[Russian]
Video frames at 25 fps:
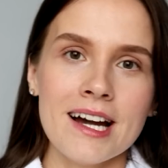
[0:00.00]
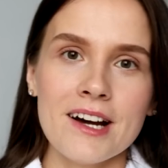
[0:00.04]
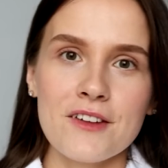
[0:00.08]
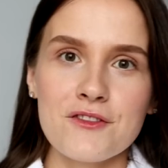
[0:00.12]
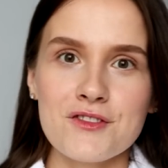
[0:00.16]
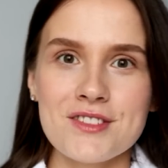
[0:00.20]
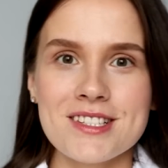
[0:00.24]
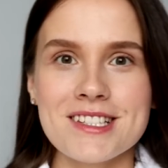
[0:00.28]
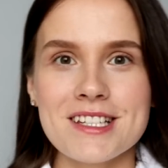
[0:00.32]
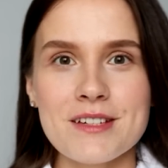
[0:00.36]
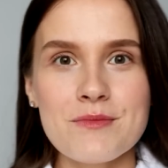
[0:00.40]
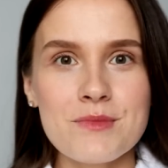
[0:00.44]

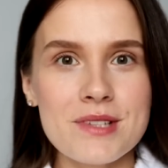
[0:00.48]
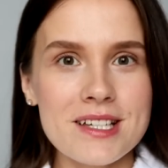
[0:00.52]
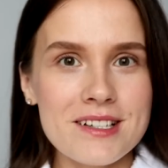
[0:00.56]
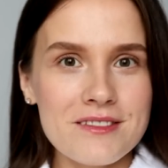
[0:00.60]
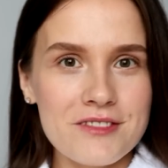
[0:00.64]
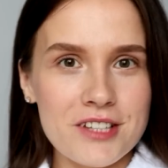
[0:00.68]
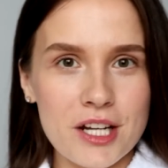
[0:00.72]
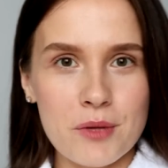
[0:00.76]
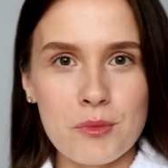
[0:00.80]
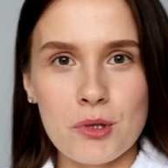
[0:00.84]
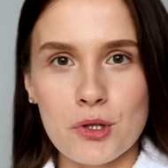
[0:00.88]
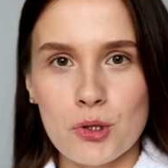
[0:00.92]
В зимнее
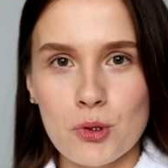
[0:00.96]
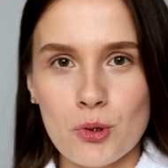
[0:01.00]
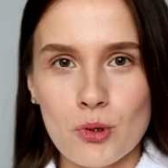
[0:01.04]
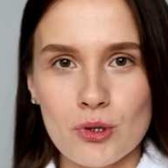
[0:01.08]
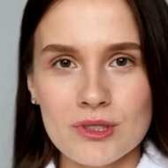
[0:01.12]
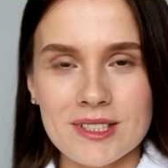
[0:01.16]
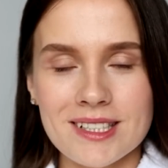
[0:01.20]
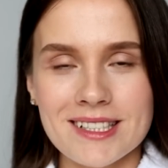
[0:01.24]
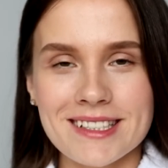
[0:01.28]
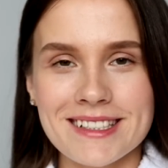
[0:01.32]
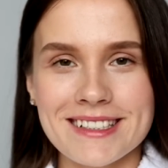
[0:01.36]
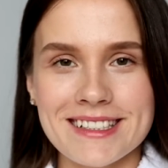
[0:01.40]
время
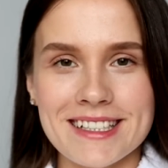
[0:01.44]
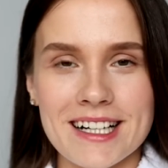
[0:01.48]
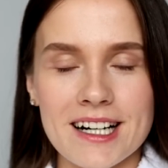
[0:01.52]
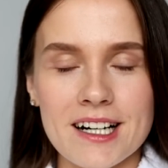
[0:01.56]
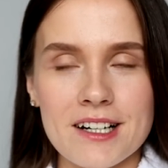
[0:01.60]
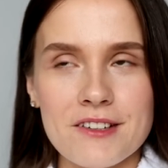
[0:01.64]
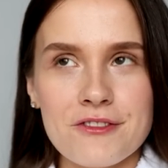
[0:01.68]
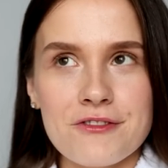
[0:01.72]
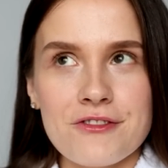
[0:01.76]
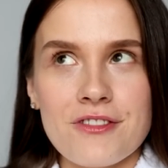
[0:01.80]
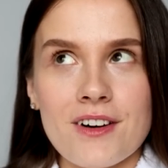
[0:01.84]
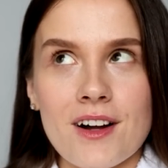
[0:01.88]
года
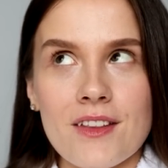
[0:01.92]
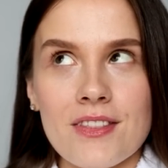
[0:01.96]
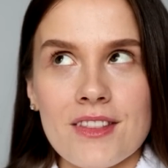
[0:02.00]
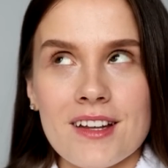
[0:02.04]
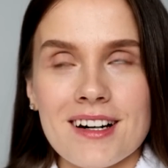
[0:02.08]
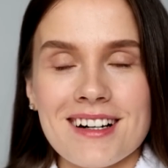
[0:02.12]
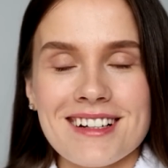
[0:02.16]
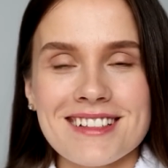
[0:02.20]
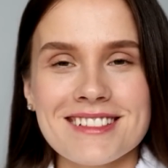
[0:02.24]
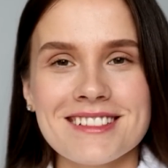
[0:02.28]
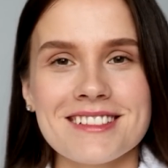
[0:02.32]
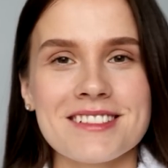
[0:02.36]
я
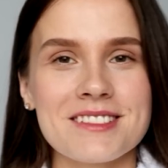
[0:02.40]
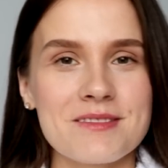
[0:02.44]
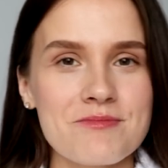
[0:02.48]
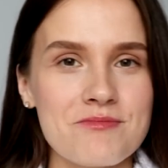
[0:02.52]
фанат